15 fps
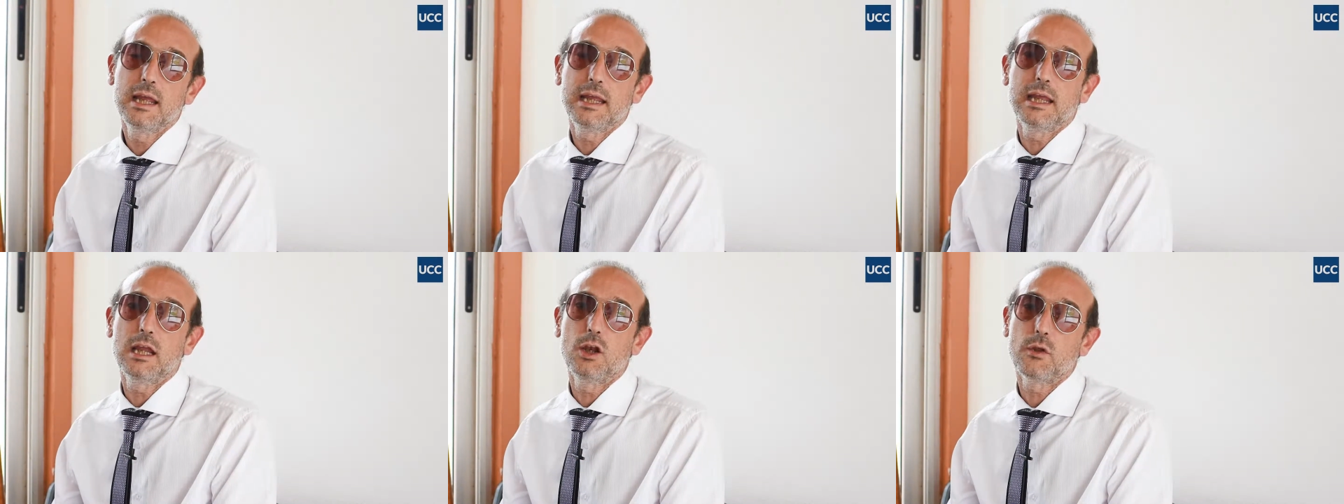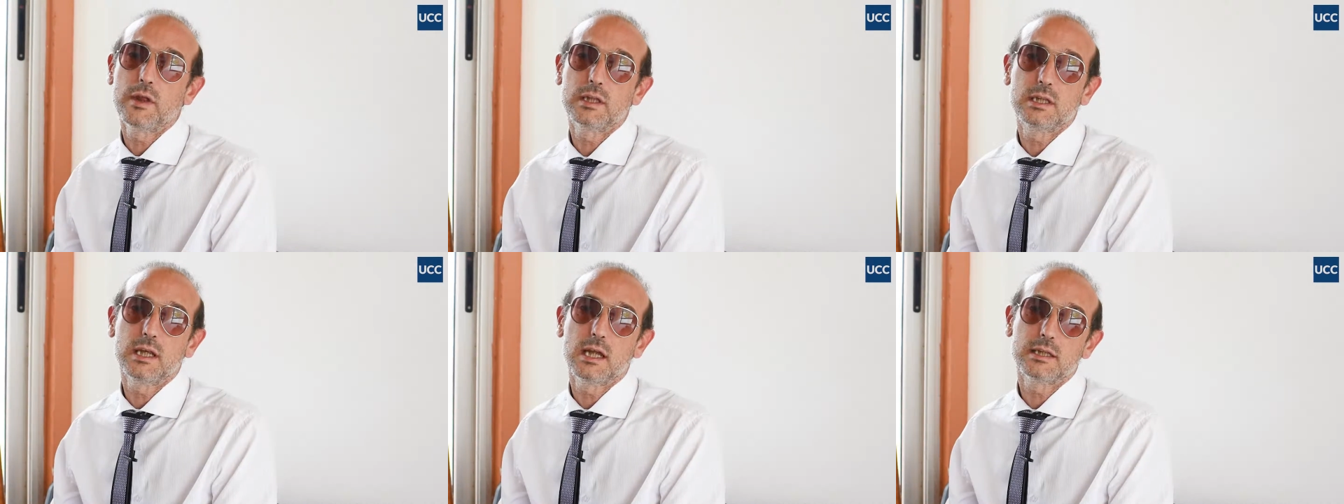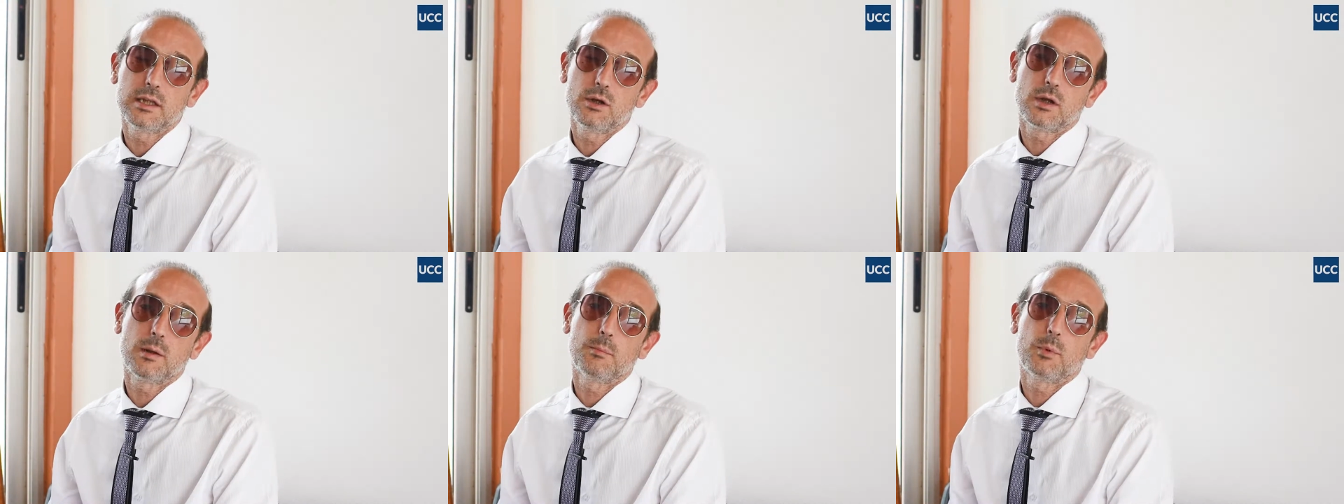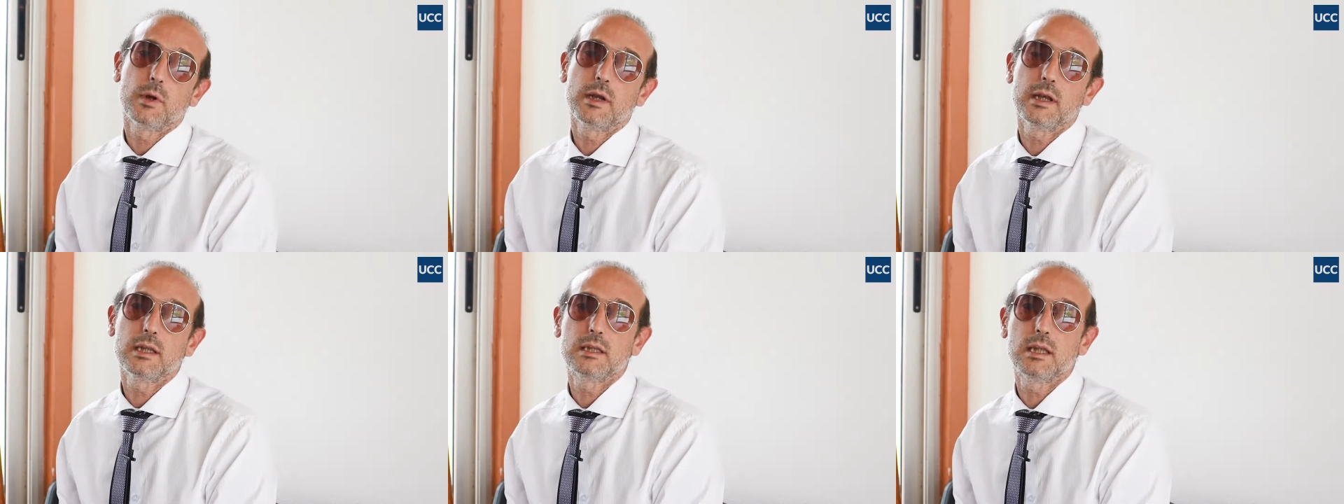y los destinatarios que
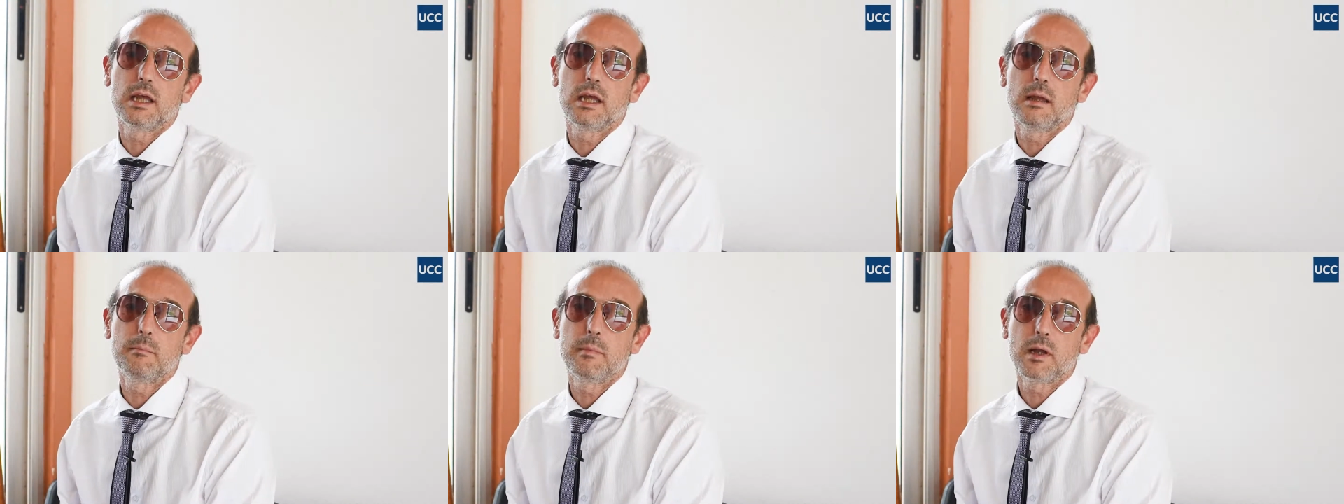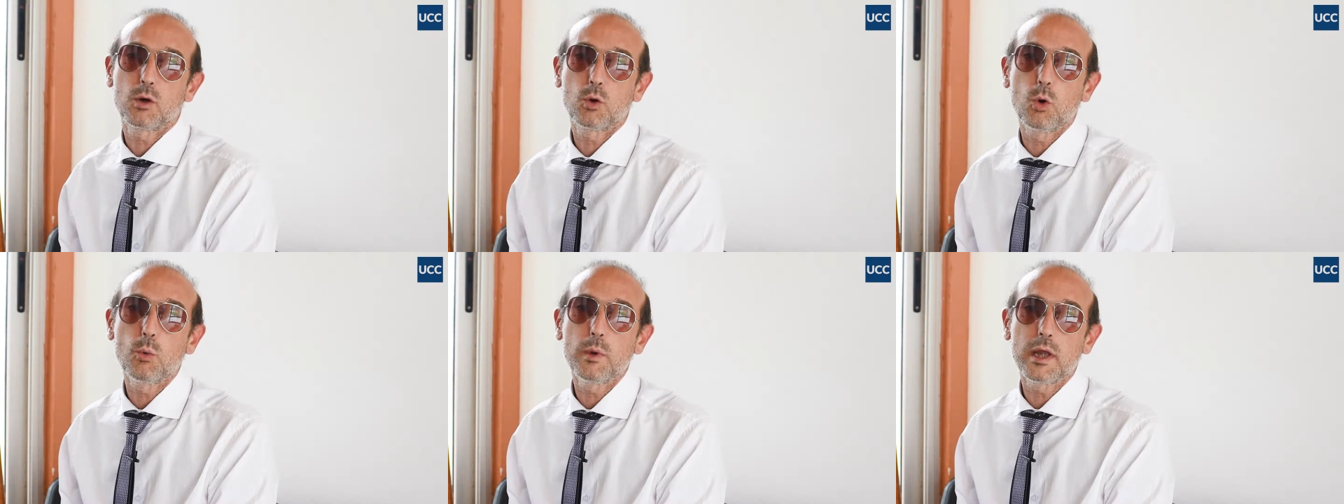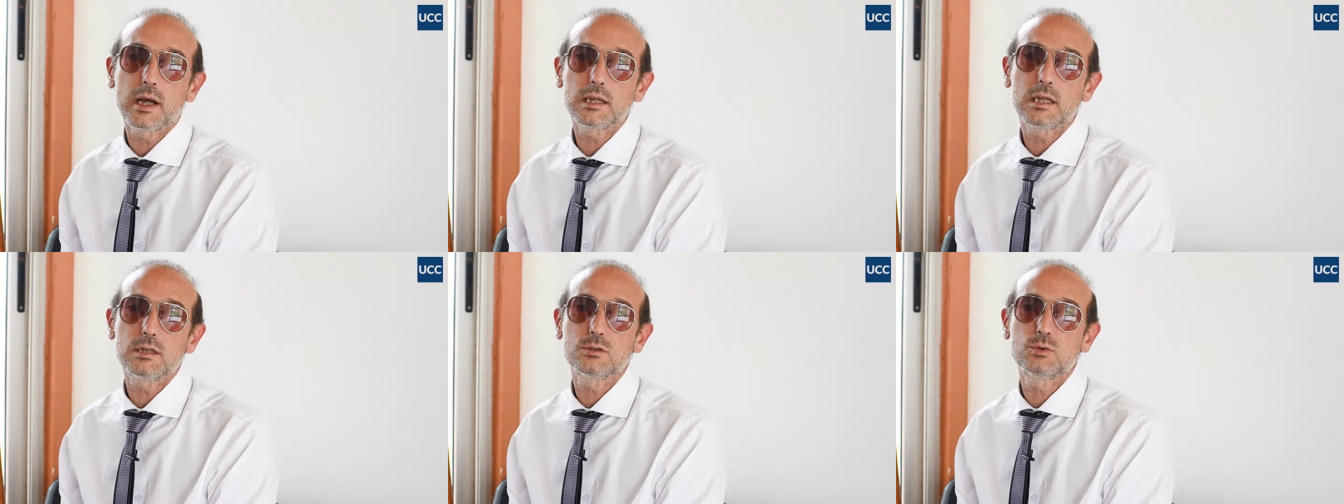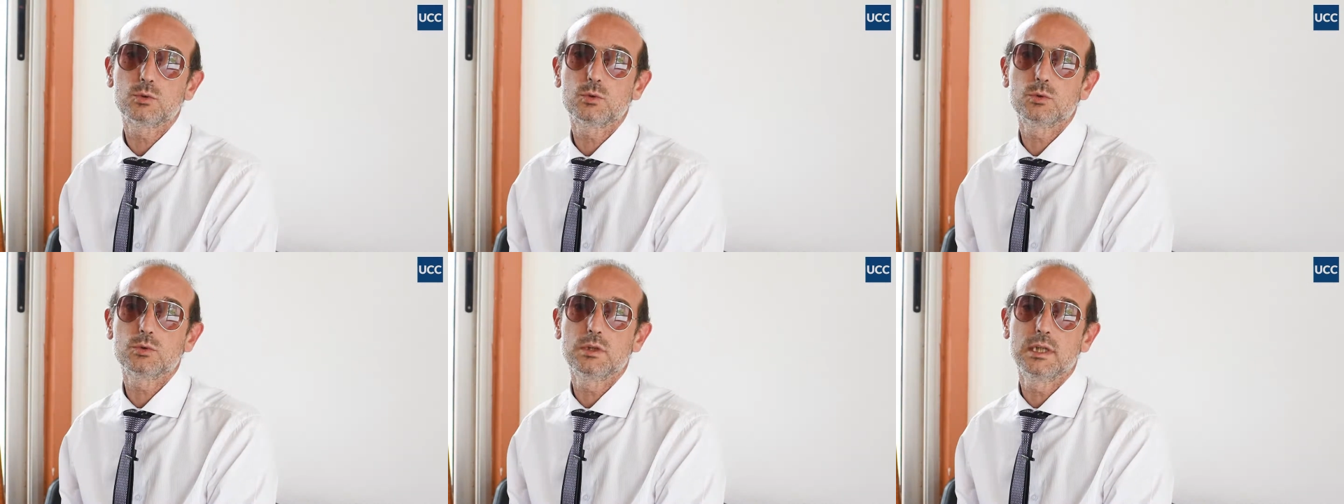pueden este, ver cubiertas
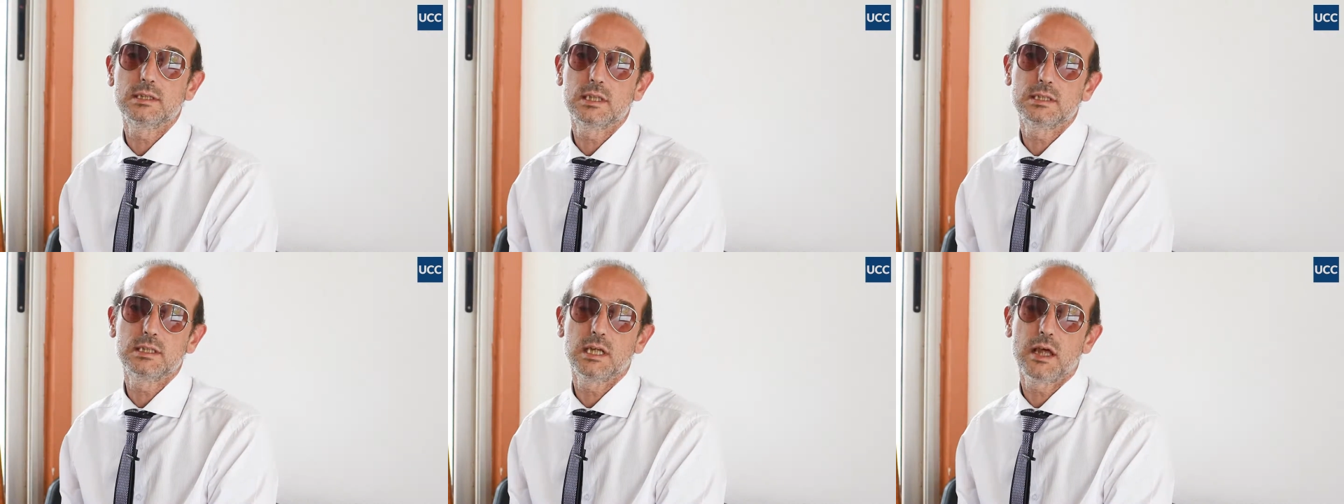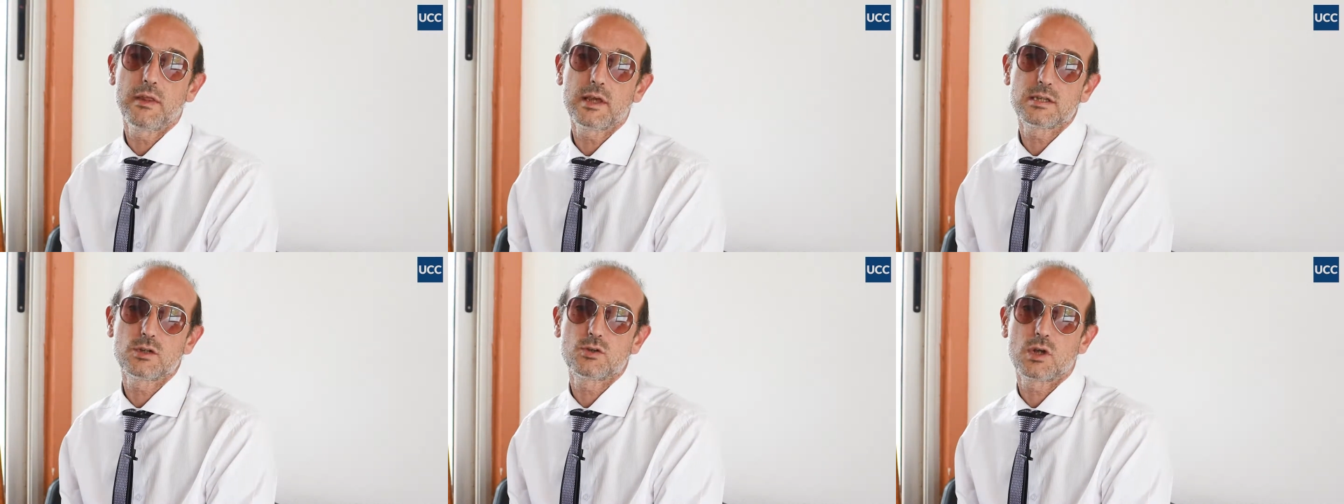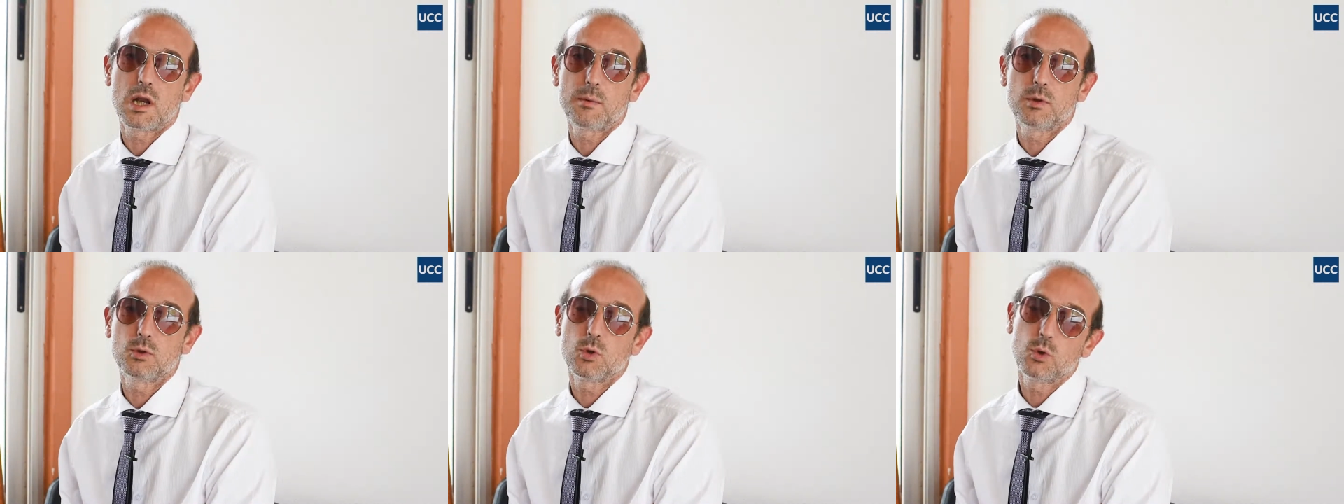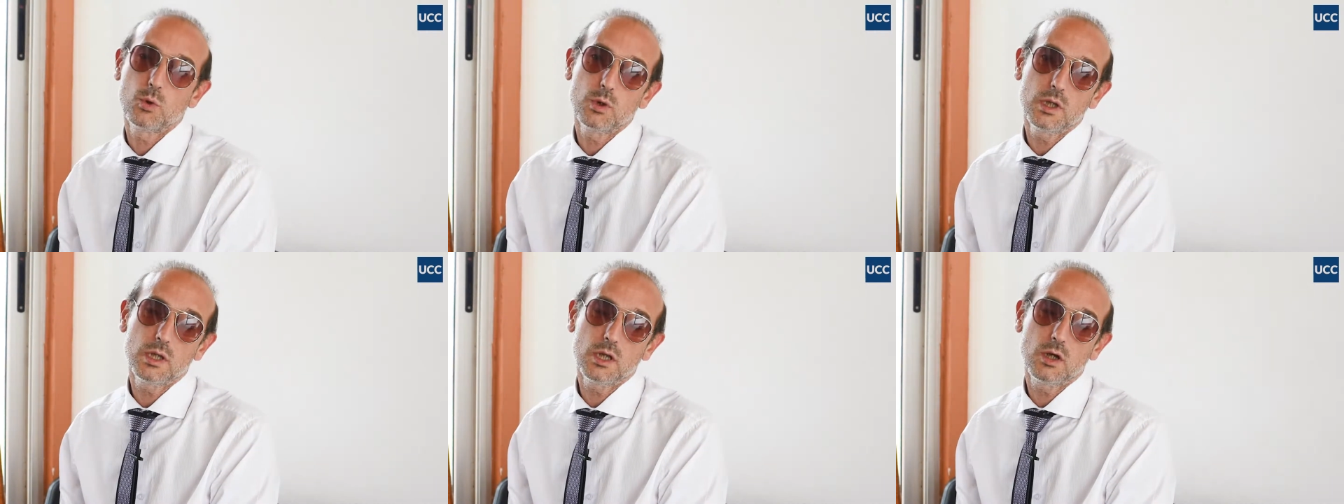sus necesidades de asesoramiento
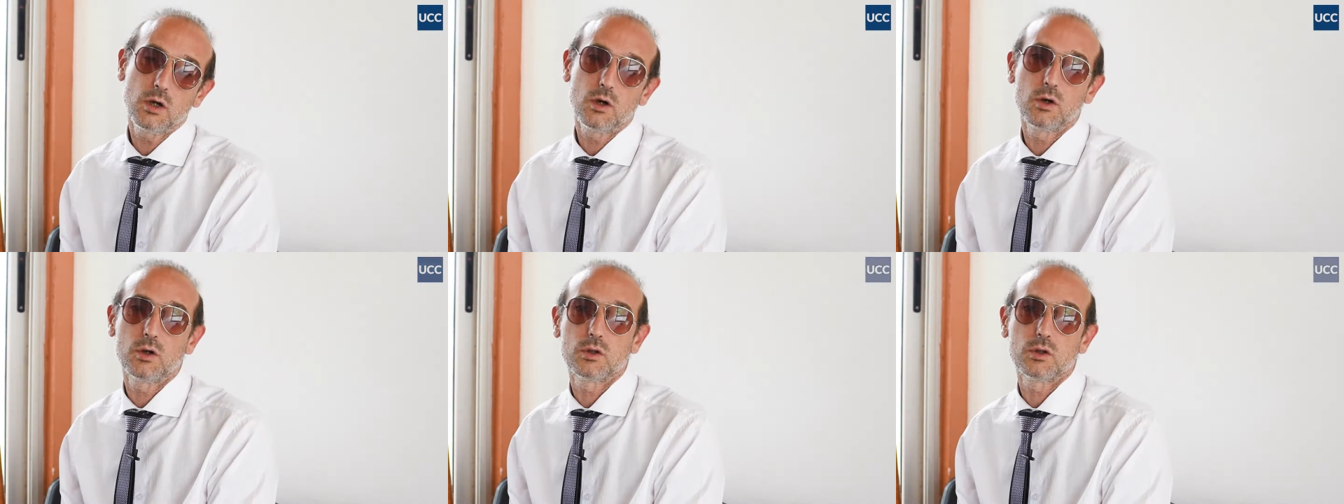jurídico o